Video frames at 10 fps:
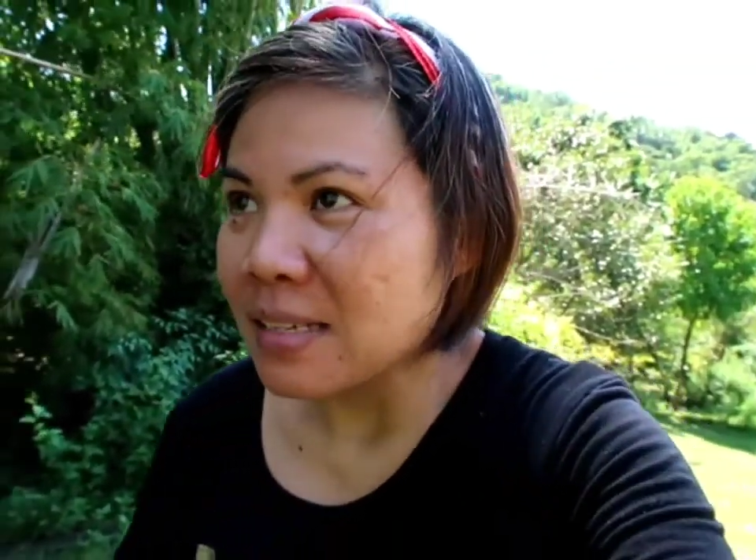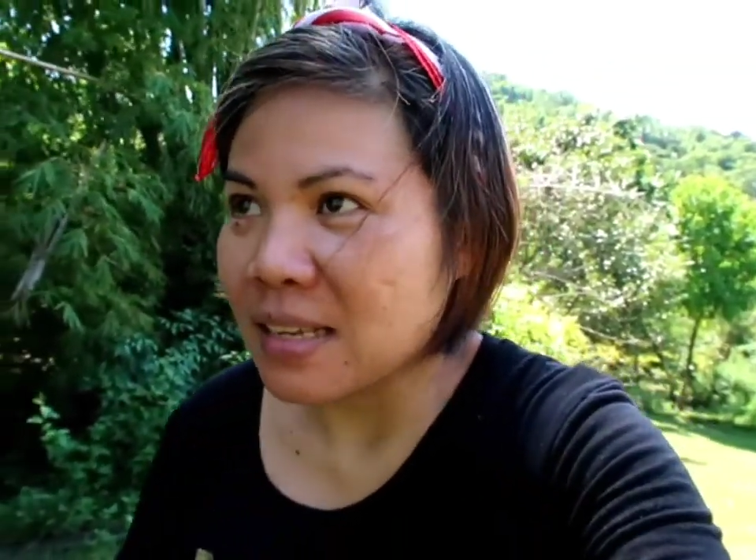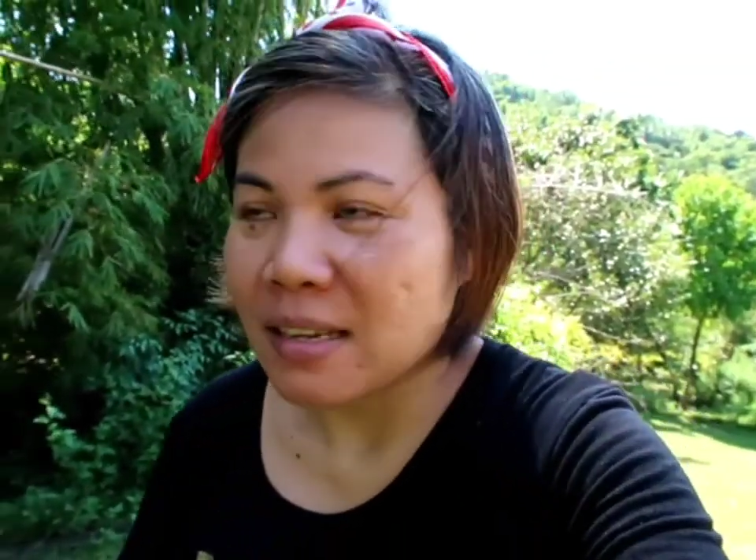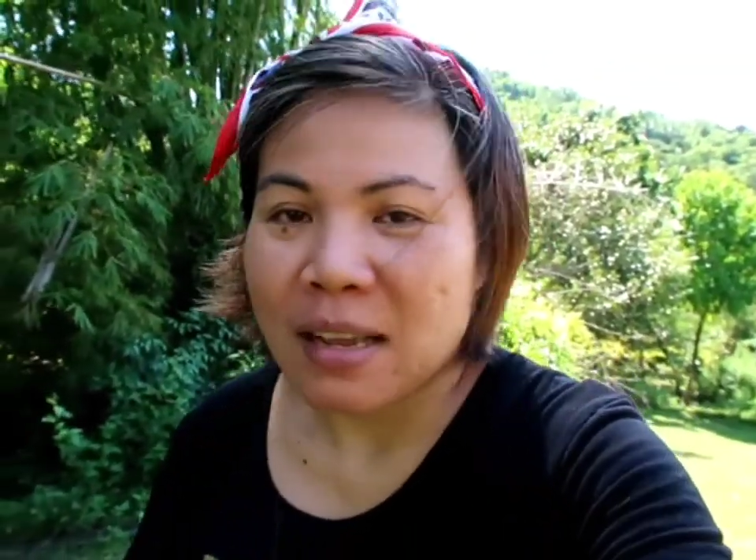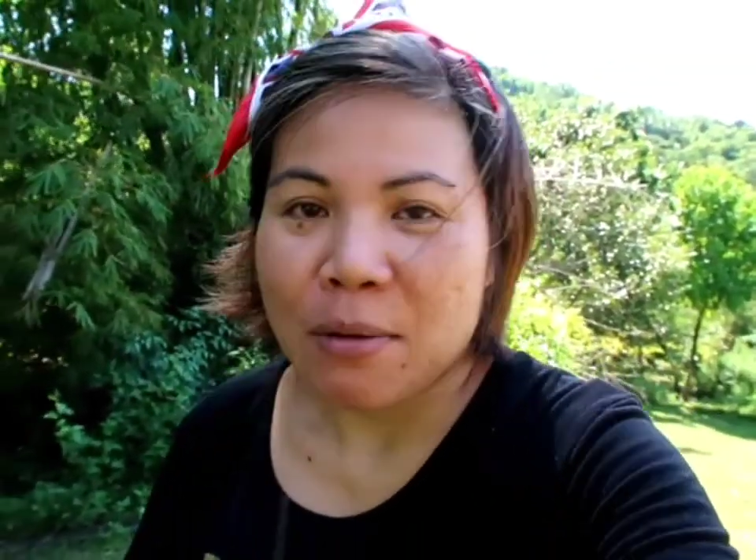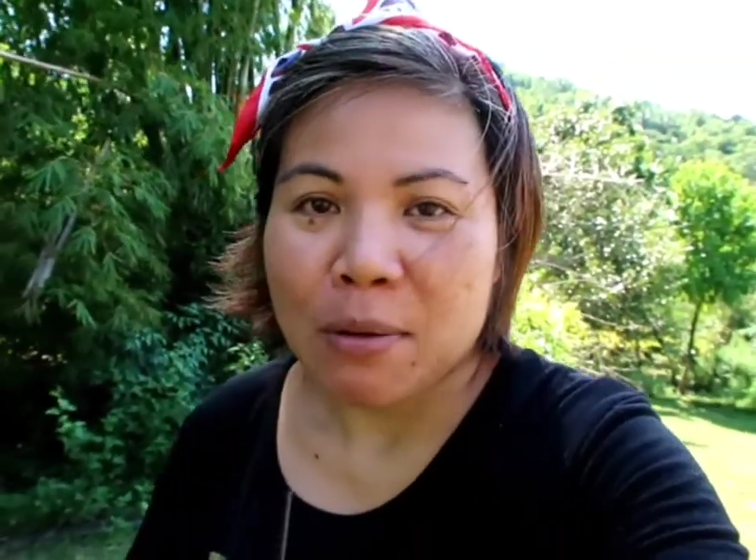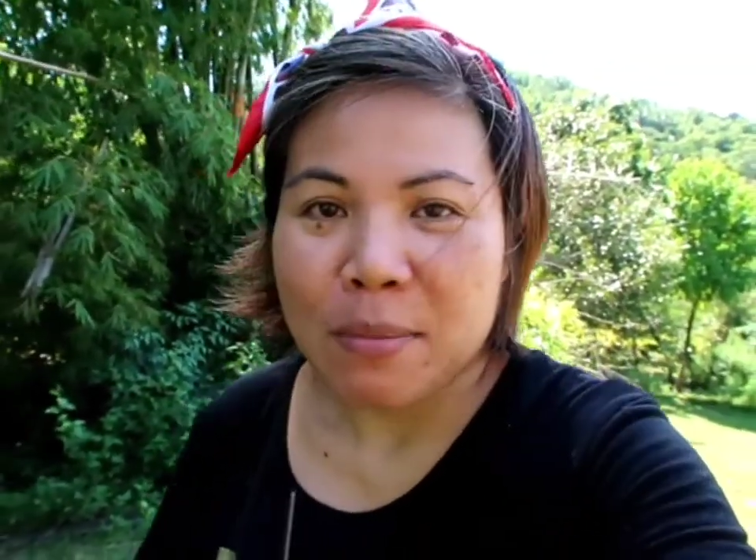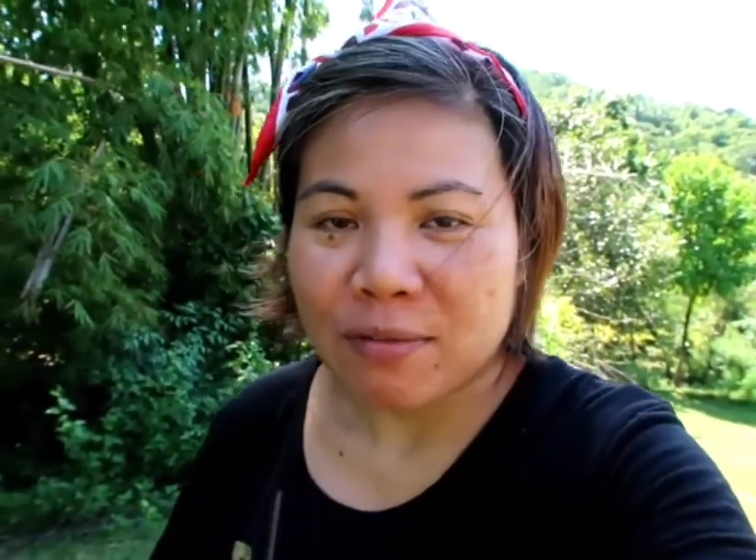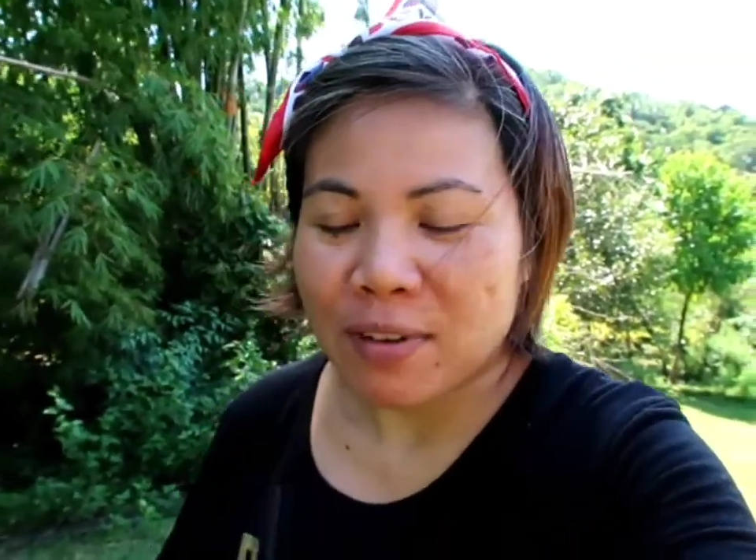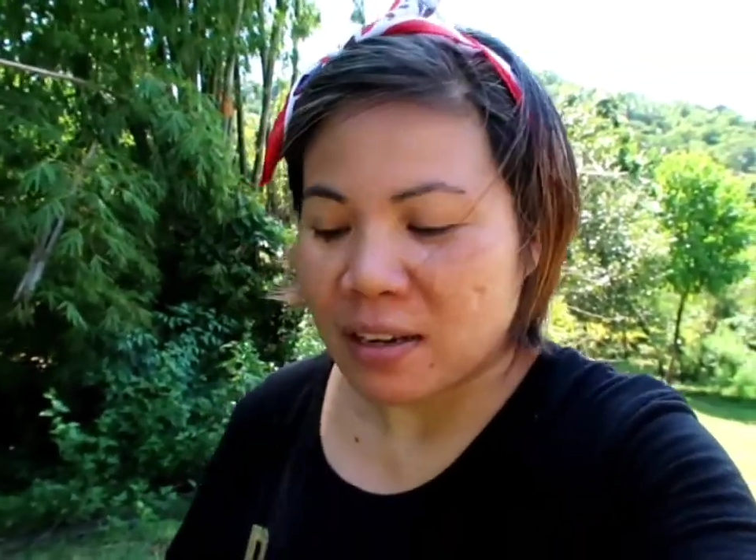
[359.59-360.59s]
Sa asawa ko
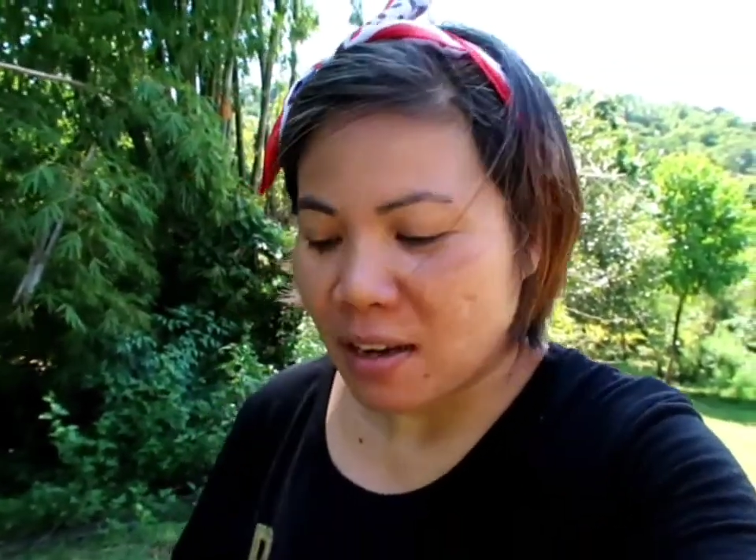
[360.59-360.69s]
mag-vlog